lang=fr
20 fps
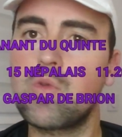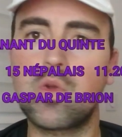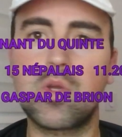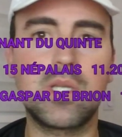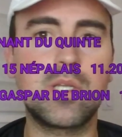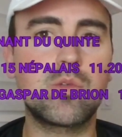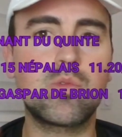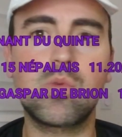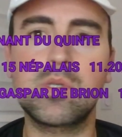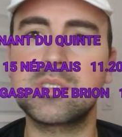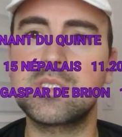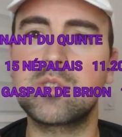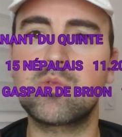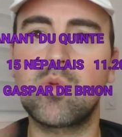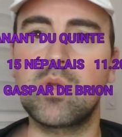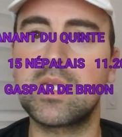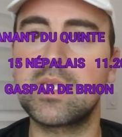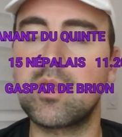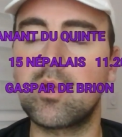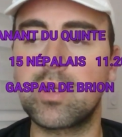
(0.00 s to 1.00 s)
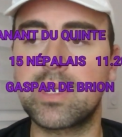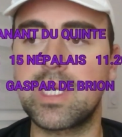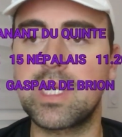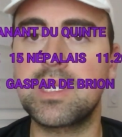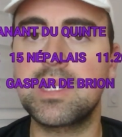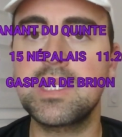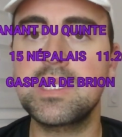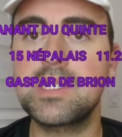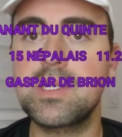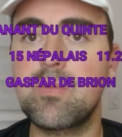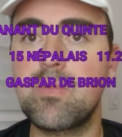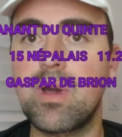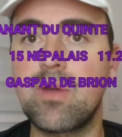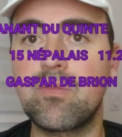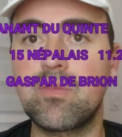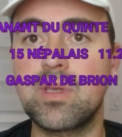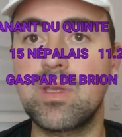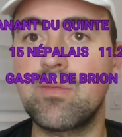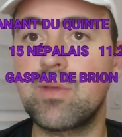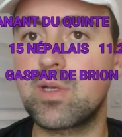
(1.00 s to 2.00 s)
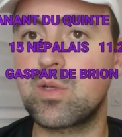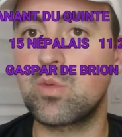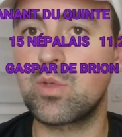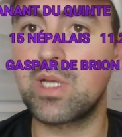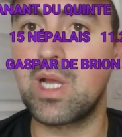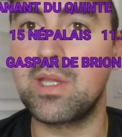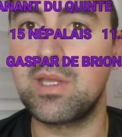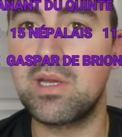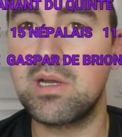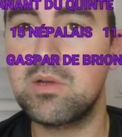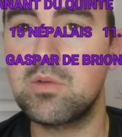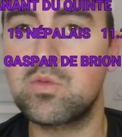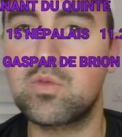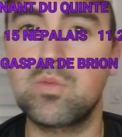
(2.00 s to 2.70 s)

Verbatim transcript: Donc les trois étoilés dans le qualité, c'est parfait avec le gagnant,